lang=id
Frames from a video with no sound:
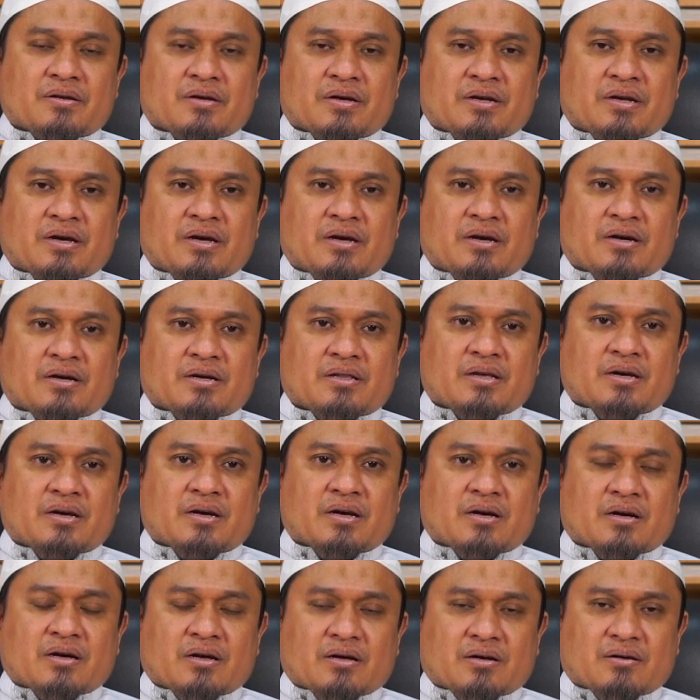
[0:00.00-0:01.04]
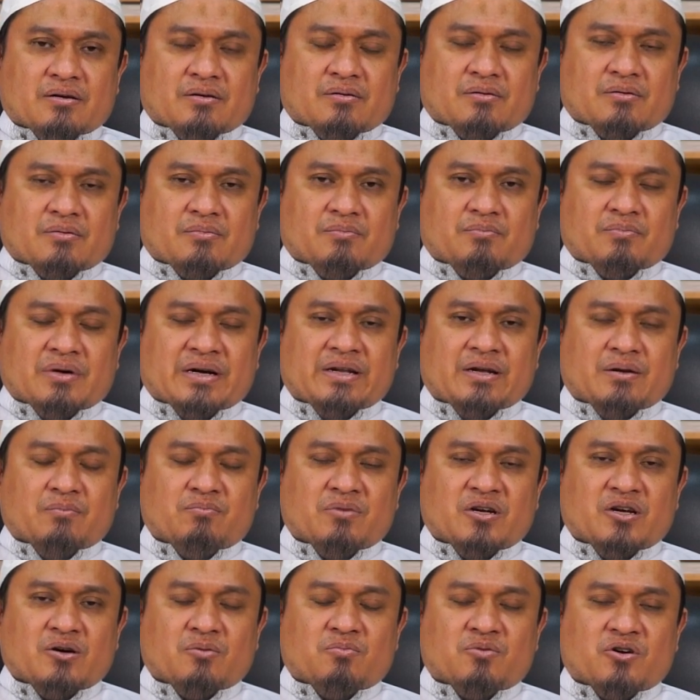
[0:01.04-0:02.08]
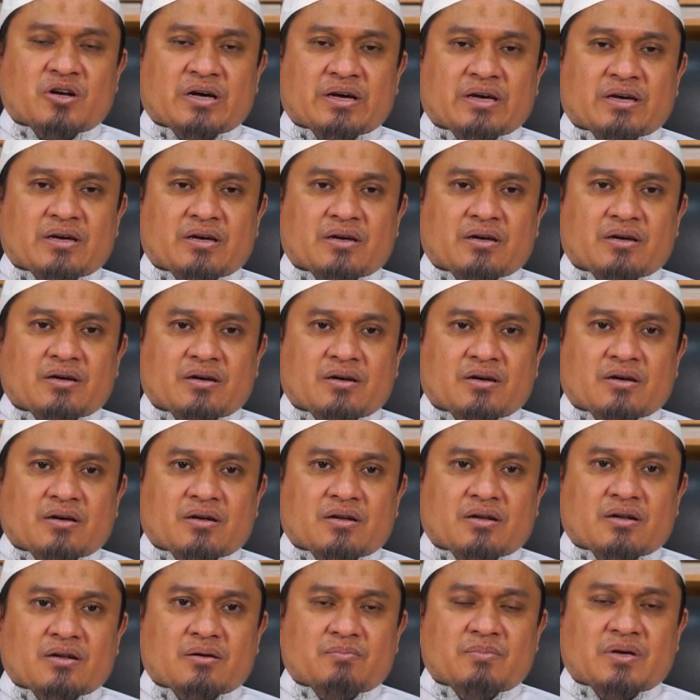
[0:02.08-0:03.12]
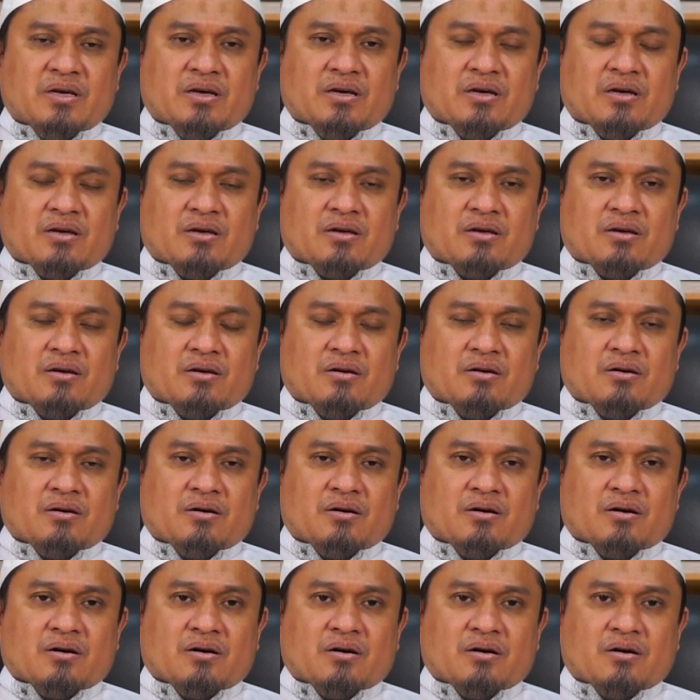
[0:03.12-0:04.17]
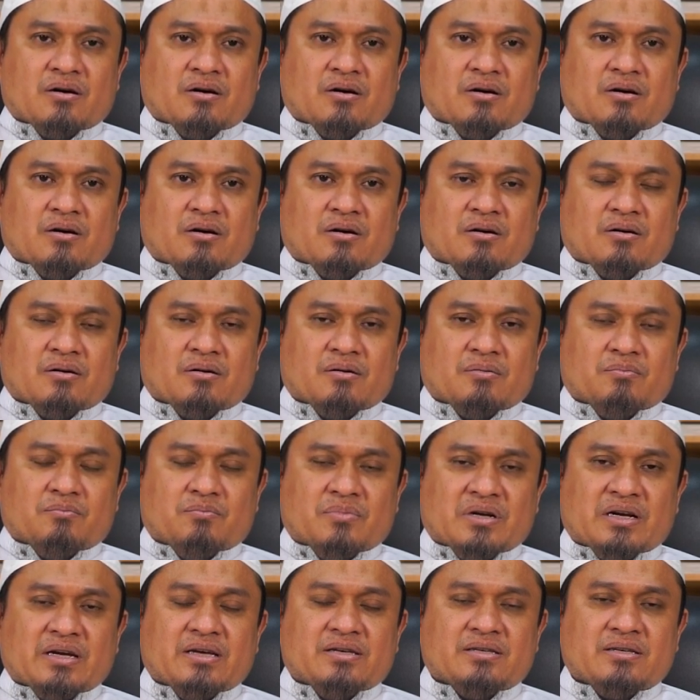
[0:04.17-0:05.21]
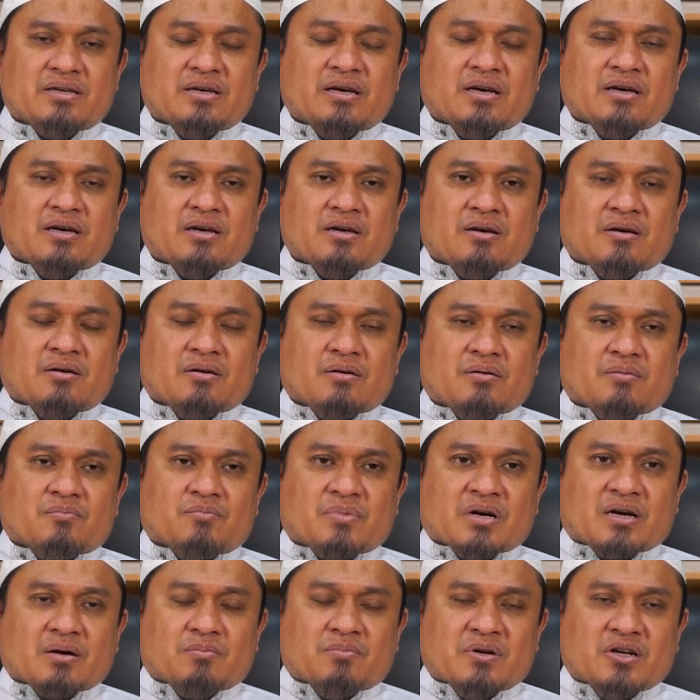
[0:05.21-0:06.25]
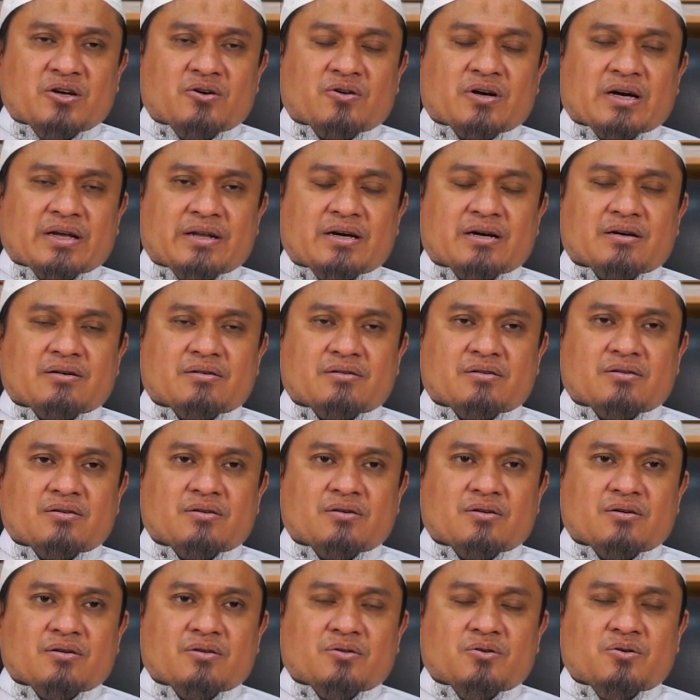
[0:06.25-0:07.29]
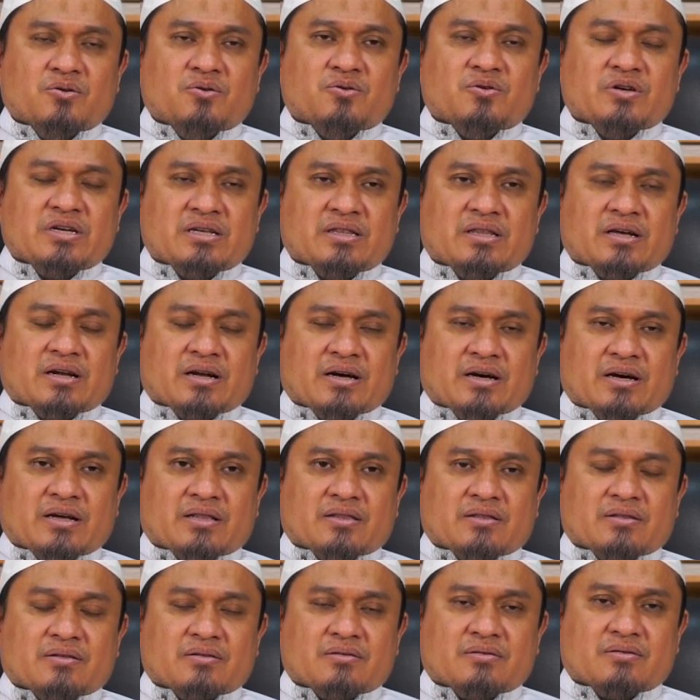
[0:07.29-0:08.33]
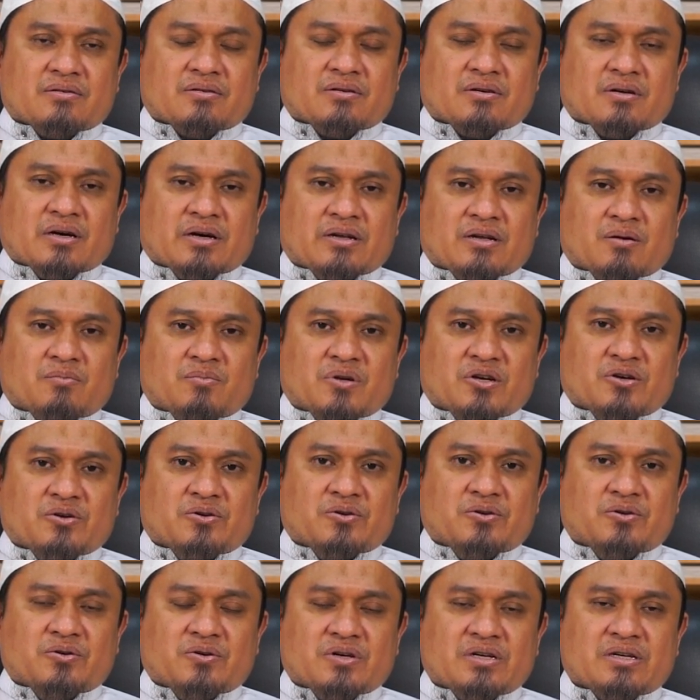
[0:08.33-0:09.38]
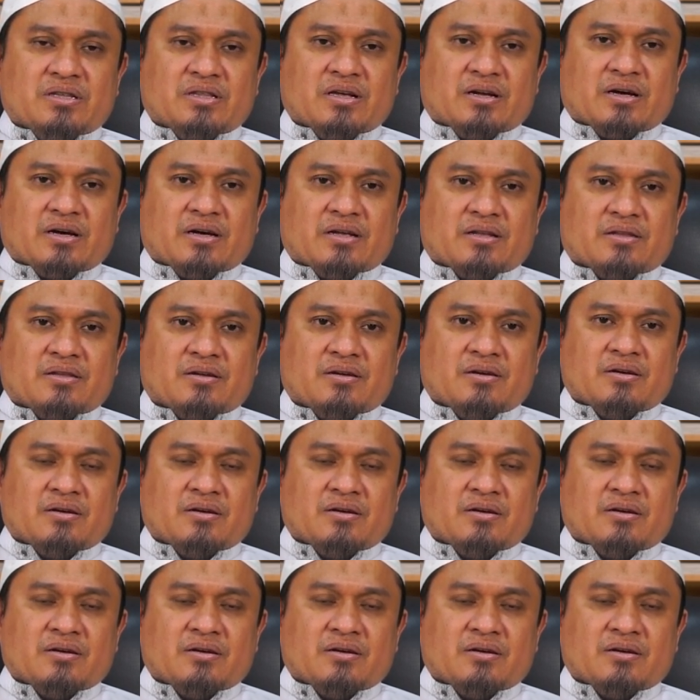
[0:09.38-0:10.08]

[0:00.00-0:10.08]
Jadi ketika badan beliau mulai lebih uh, berisi, maka beliau kadang duduk istirahat kadang beliau duduk istirahat